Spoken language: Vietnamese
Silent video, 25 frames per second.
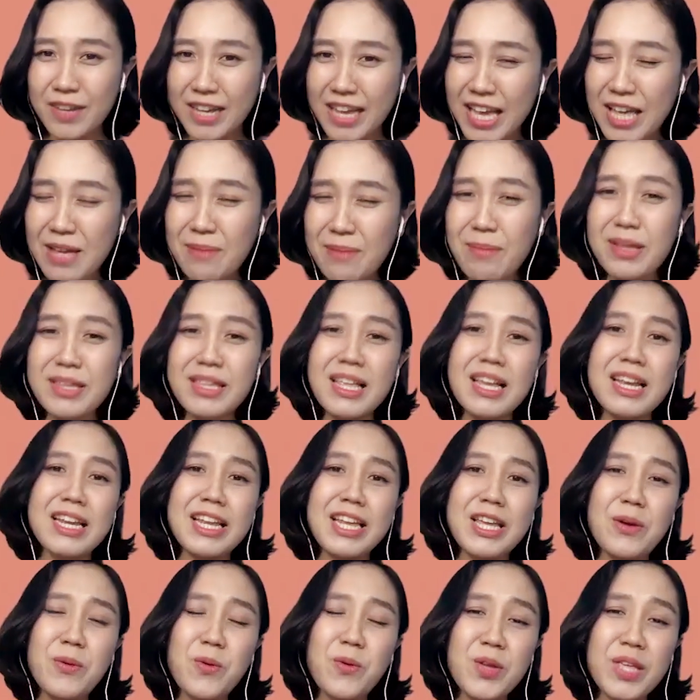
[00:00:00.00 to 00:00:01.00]
khi mà tình
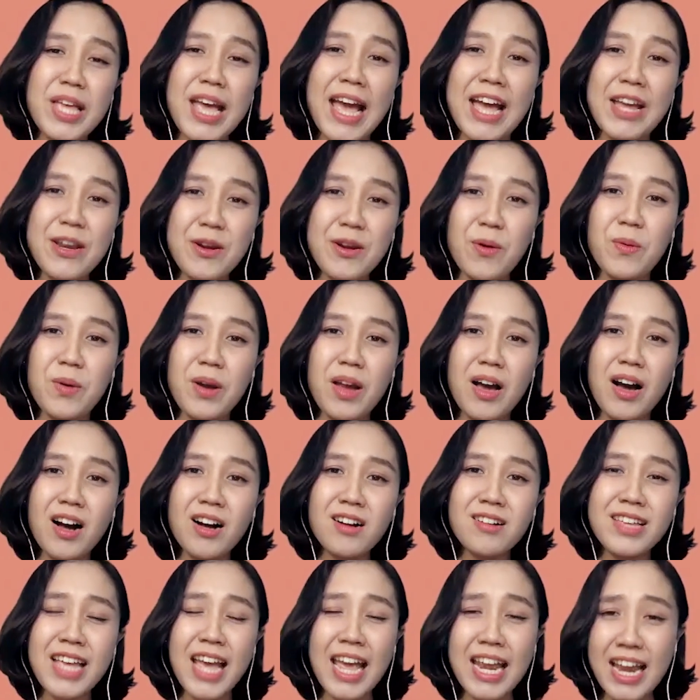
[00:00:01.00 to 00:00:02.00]
yêu của trẻ đủ
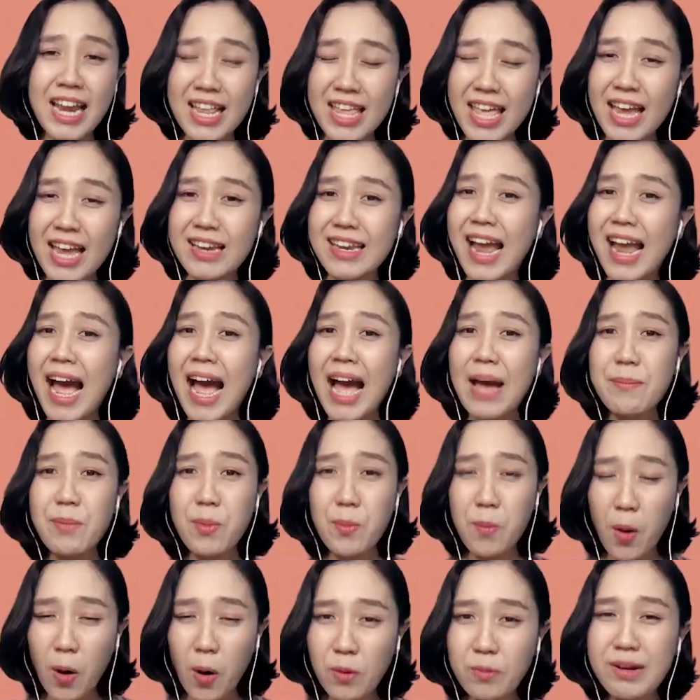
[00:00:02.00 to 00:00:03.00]
lớn, trẻ đã dành
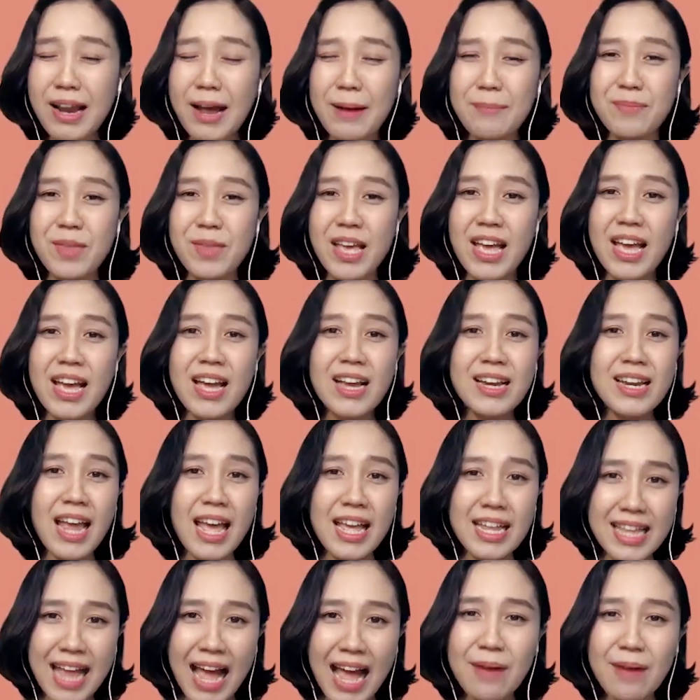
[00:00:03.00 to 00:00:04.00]
21 năm
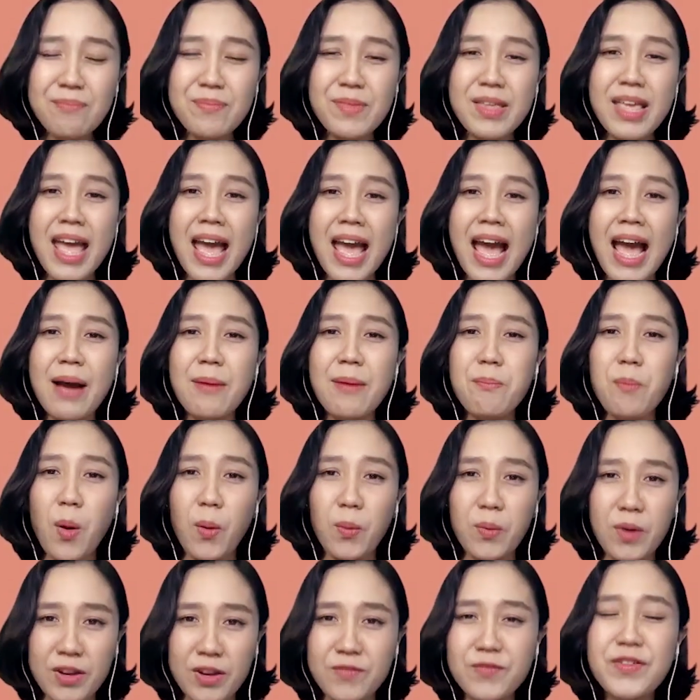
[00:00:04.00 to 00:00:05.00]
để tham gia
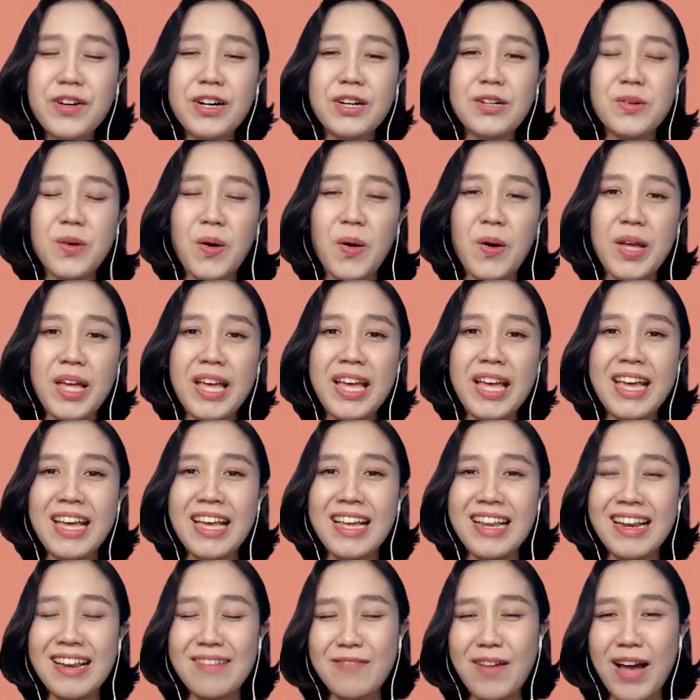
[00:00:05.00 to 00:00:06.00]
một lĩnh vực thôi
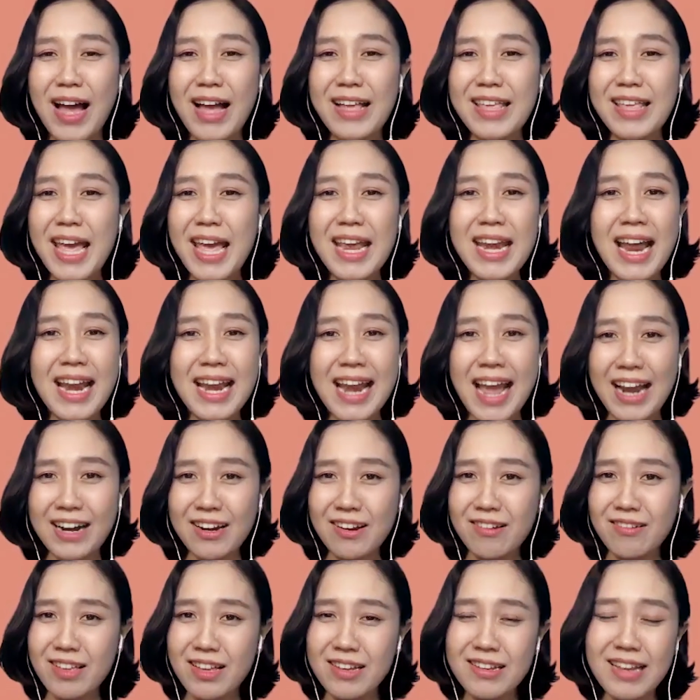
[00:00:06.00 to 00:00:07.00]
và chị đã
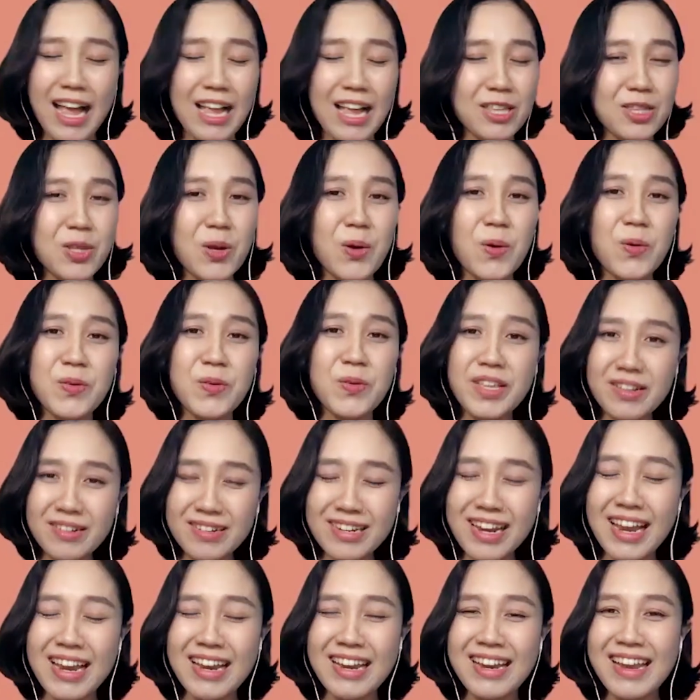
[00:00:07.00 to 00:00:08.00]
đạt được những thành tựu
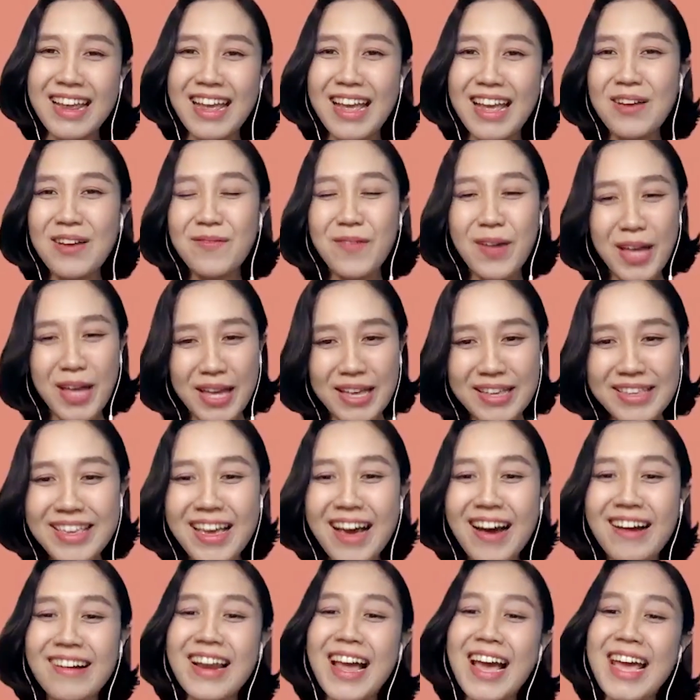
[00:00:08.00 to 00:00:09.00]
nhất định và hiện
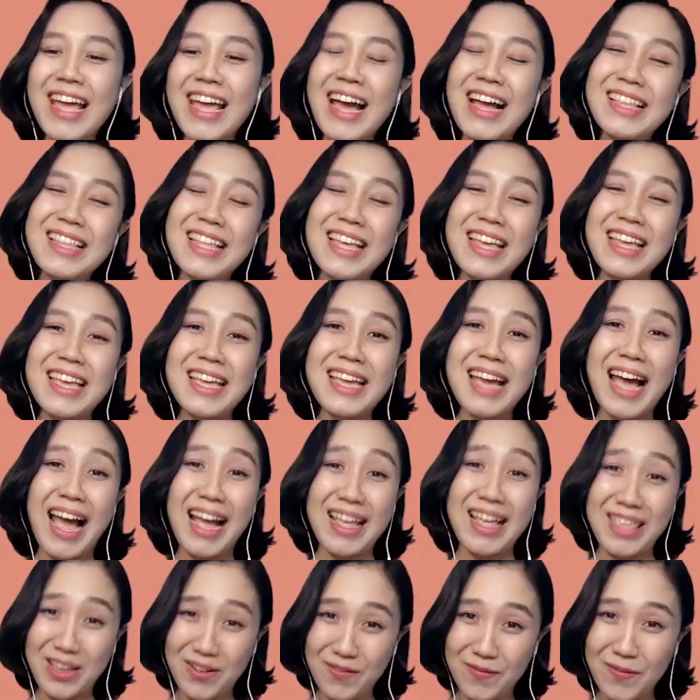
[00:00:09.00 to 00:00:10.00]
giờ đây á, thì à,
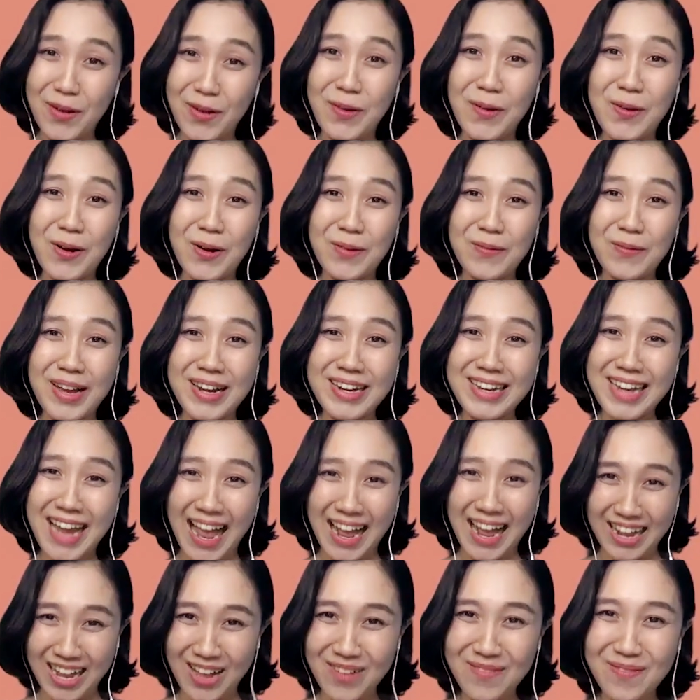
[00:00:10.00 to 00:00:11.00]
nhân vật của Ngọc Ánh
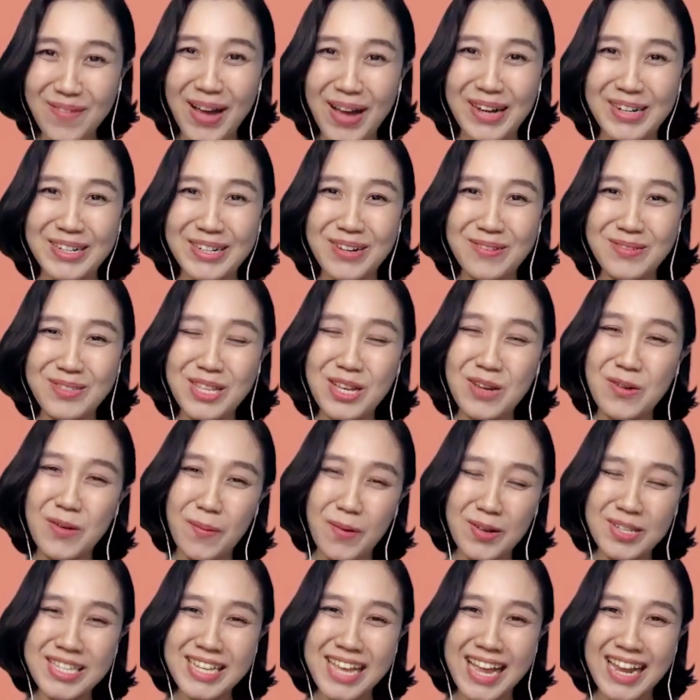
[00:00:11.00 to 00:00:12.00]
đã có mặt trong
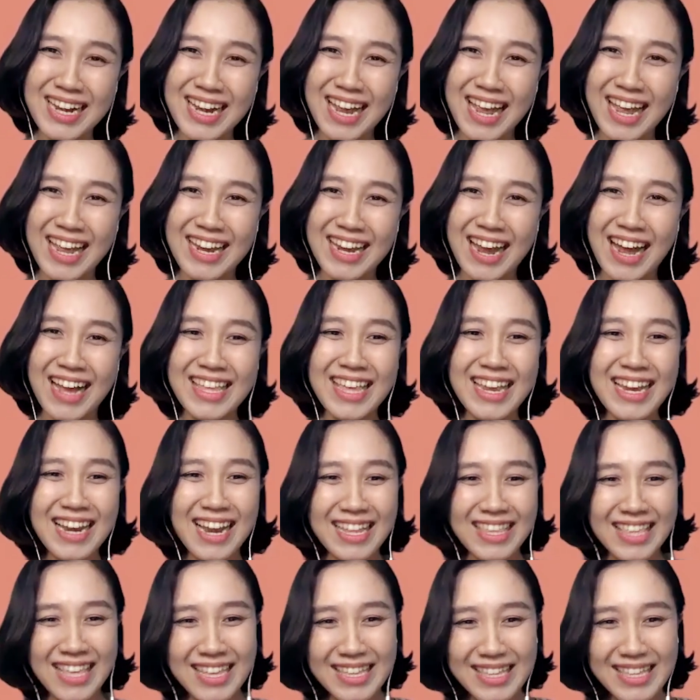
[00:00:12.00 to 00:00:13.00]
series podcast này đó chính
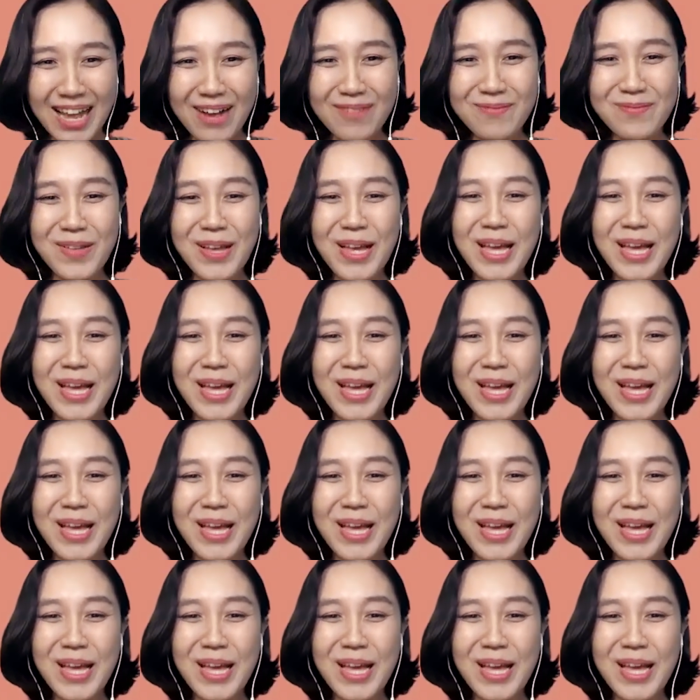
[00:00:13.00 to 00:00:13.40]
là chị Tâm